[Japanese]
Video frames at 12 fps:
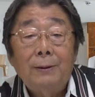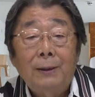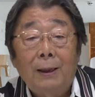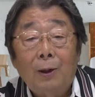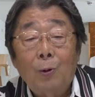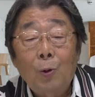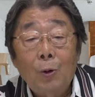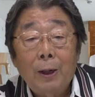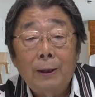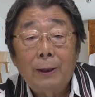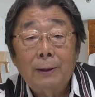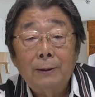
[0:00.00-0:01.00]
だから今
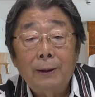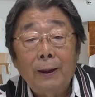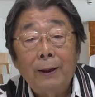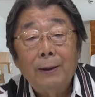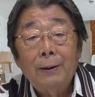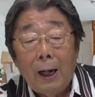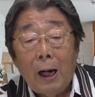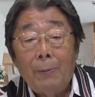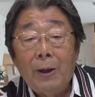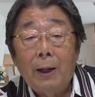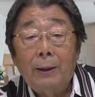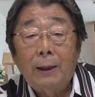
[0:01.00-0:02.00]
回だって安
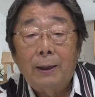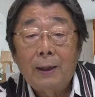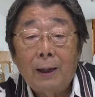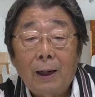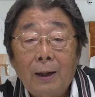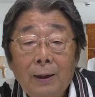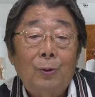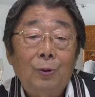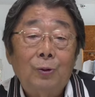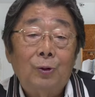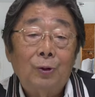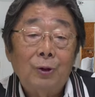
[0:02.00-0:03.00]
倍派だけが
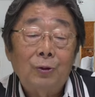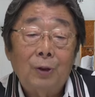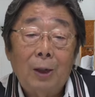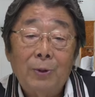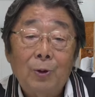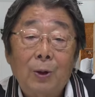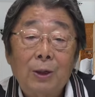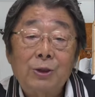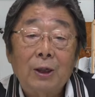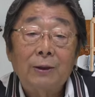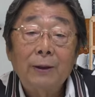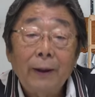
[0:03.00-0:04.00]
本当に恨みを買っ
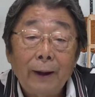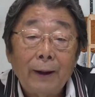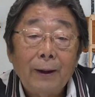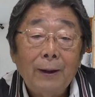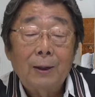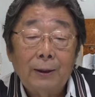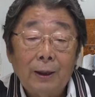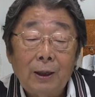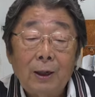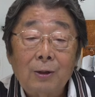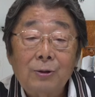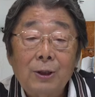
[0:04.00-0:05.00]
ちゃってね、かな
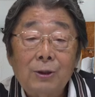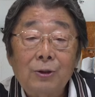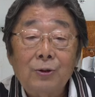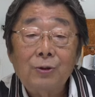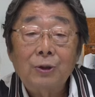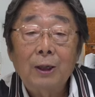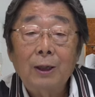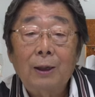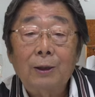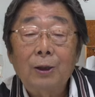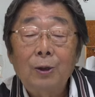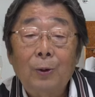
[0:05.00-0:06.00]
り落選するんじゃない
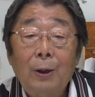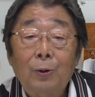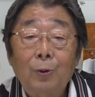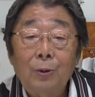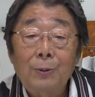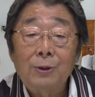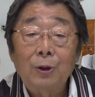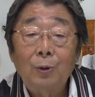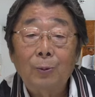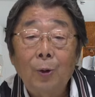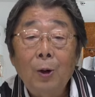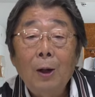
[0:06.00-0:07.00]
かって言われておりますけ
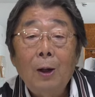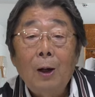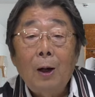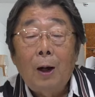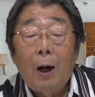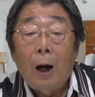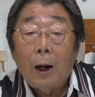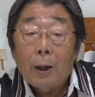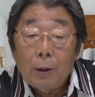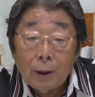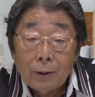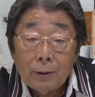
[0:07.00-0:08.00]
ども、あ
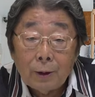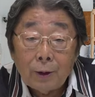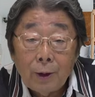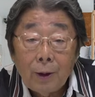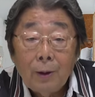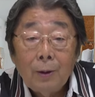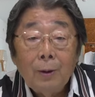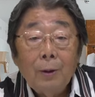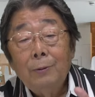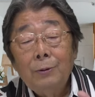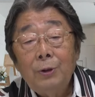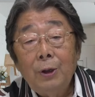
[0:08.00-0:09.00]
れだってね、
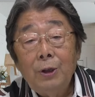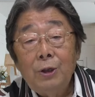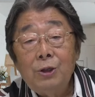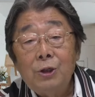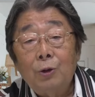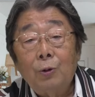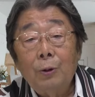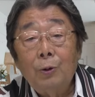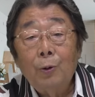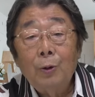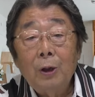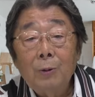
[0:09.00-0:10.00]
政林審とかい
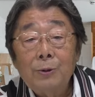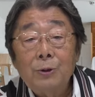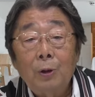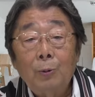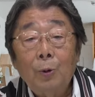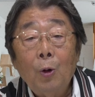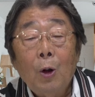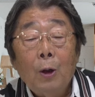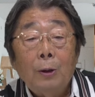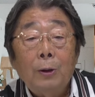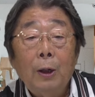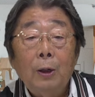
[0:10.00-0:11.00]
ろいろやりましたけども、
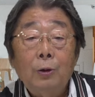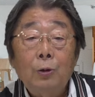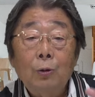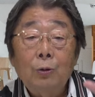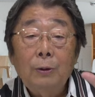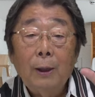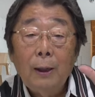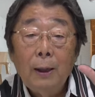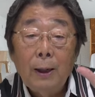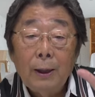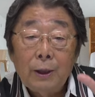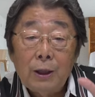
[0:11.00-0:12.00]
結局
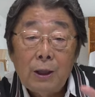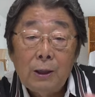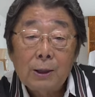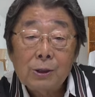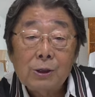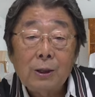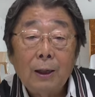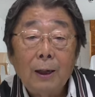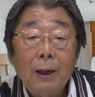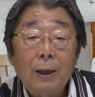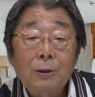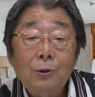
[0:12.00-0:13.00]
誰が言い出して
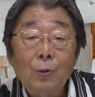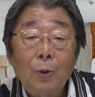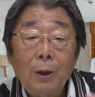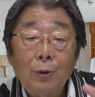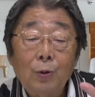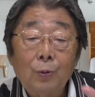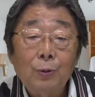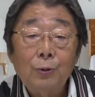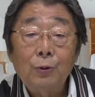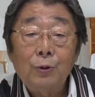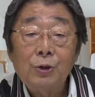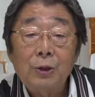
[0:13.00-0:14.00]
ああいうお金を
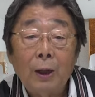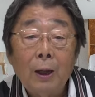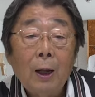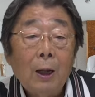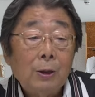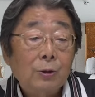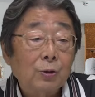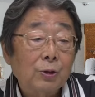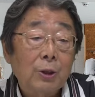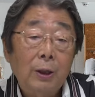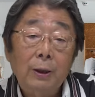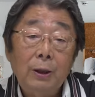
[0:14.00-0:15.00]
プールして、そ
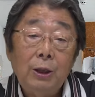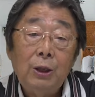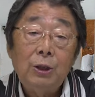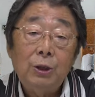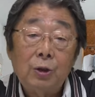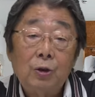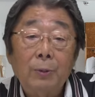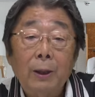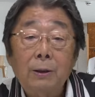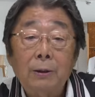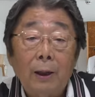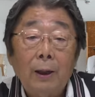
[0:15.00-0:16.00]
して議員に
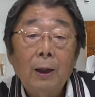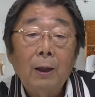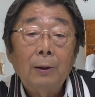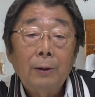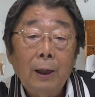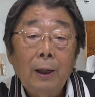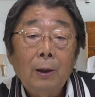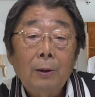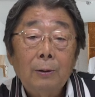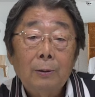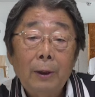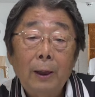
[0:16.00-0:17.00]
配って、ね。
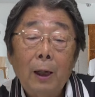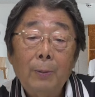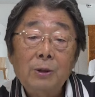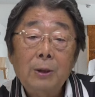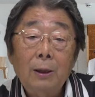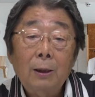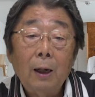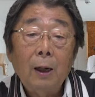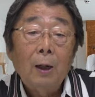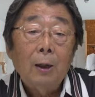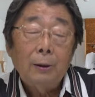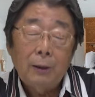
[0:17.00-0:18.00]
で、安倍さん
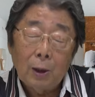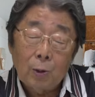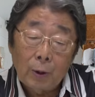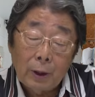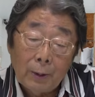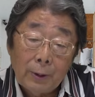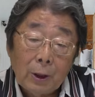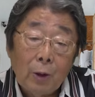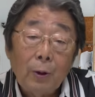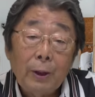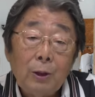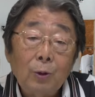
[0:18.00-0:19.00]
が、いや、これはやめた
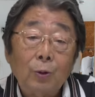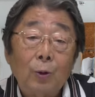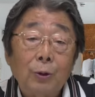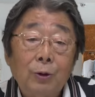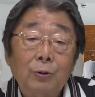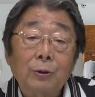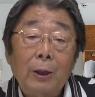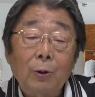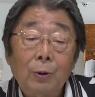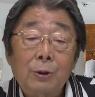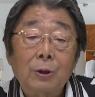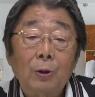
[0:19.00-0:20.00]
方がいいよと言った
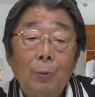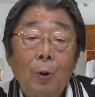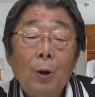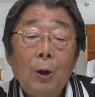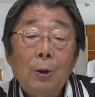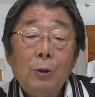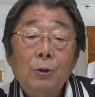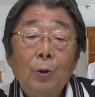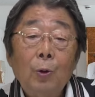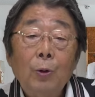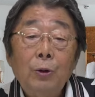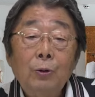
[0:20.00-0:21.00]
ようですけども、そ
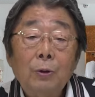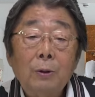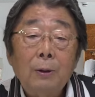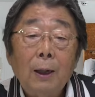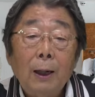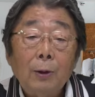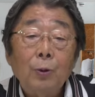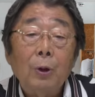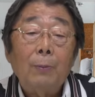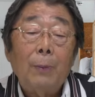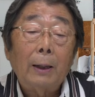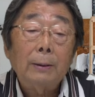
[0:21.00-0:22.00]
れを言った後
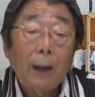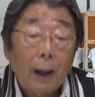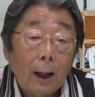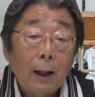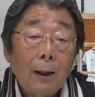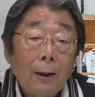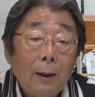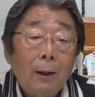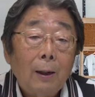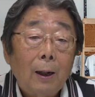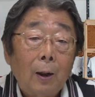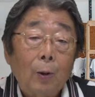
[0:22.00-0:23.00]
でまた、
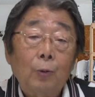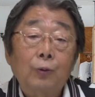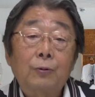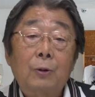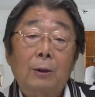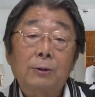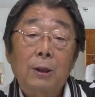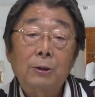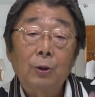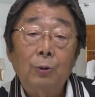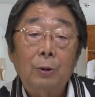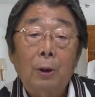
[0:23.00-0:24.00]
あれを復活さ
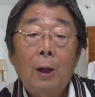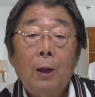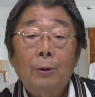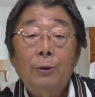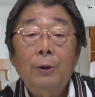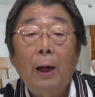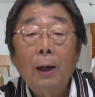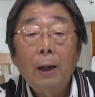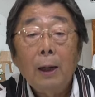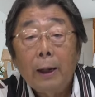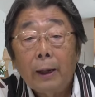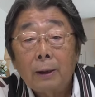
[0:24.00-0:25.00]
せようって、
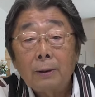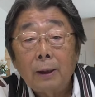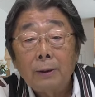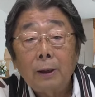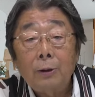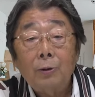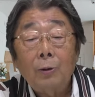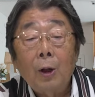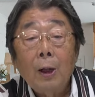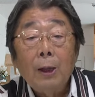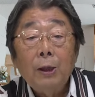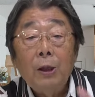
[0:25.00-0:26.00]
誰がやったんだっていうのは、
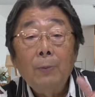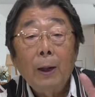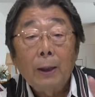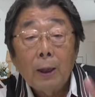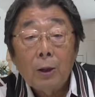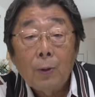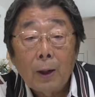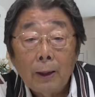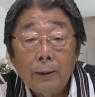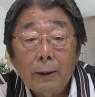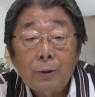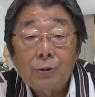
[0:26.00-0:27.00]
未だにわ
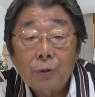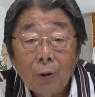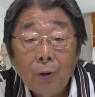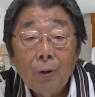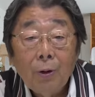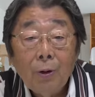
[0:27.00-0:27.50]
かんないんですよ。